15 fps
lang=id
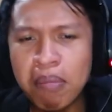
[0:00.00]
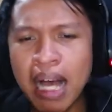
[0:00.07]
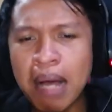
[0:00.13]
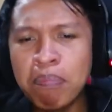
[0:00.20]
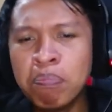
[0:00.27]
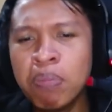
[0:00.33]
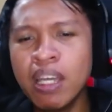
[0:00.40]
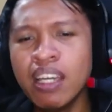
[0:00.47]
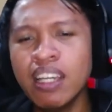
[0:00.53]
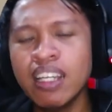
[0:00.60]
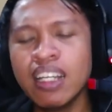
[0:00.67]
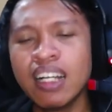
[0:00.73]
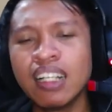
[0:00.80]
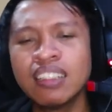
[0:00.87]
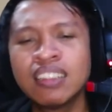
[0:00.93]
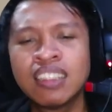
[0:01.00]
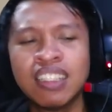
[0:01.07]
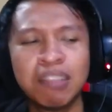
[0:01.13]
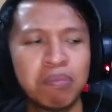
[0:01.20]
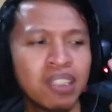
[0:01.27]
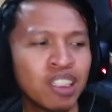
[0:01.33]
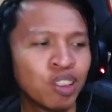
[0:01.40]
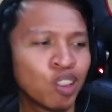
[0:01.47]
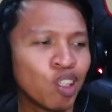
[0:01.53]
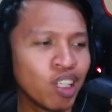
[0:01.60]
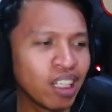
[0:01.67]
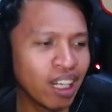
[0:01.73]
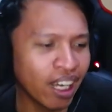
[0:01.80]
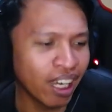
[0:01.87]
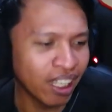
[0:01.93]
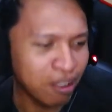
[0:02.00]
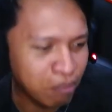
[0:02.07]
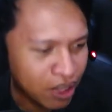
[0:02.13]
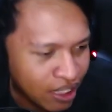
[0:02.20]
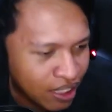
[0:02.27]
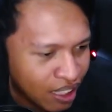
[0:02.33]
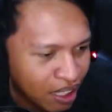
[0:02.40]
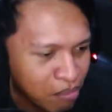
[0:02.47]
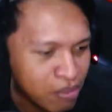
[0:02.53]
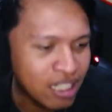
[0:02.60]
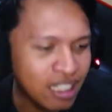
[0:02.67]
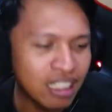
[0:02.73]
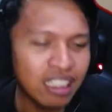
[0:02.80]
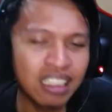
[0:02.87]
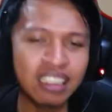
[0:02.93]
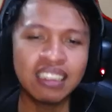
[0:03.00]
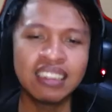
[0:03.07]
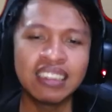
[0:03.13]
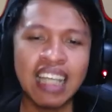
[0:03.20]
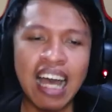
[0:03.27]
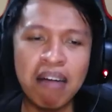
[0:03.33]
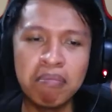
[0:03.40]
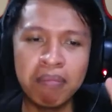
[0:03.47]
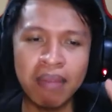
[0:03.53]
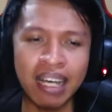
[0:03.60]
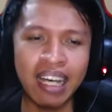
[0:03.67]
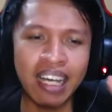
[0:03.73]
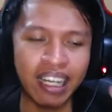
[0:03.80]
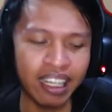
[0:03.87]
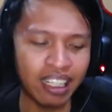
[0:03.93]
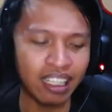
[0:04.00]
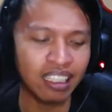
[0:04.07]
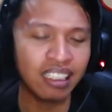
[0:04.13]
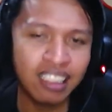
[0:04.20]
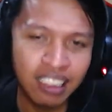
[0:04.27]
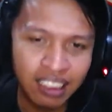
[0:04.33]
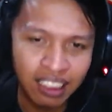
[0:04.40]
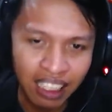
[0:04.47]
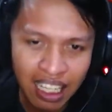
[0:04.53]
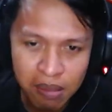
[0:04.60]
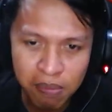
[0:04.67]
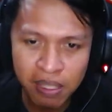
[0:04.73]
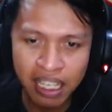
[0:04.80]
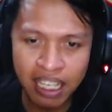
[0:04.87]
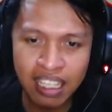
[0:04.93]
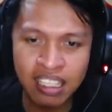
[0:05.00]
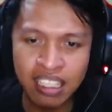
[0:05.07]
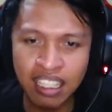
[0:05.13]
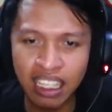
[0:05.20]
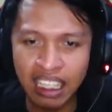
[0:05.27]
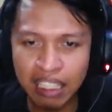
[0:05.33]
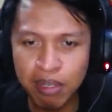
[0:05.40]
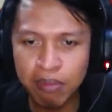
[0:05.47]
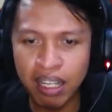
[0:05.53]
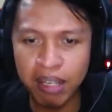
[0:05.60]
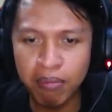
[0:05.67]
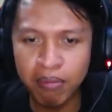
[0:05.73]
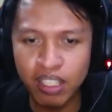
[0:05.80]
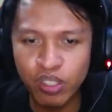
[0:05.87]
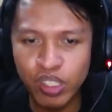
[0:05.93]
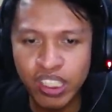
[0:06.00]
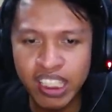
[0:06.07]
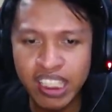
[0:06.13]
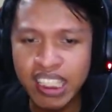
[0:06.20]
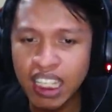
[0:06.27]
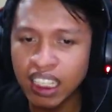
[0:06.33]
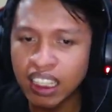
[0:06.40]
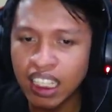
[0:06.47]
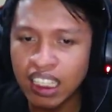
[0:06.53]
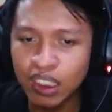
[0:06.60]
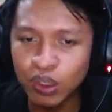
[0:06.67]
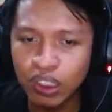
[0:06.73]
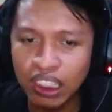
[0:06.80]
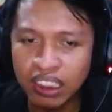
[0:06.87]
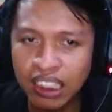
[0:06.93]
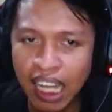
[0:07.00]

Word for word: Mafia Skibidi Toilet. Bener-bener sama ya. Dia terinspirasi dari gini Mafia Senjatanya juga